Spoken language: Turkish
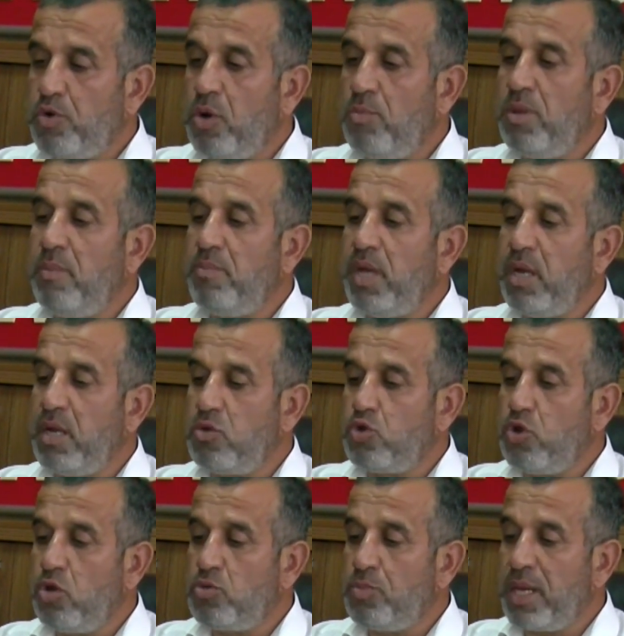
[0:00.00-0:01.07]
problemlerini
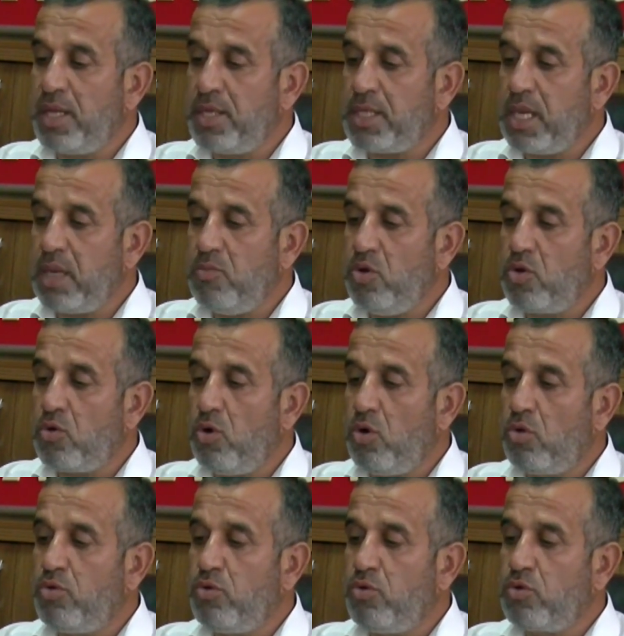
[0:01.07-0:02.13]
çözmek istemiyor
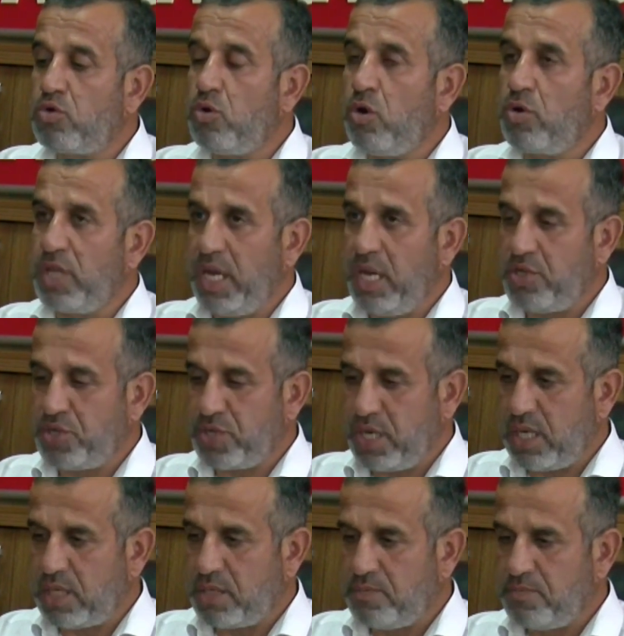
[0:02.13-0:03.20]
olduğunuz ortaya çıkar.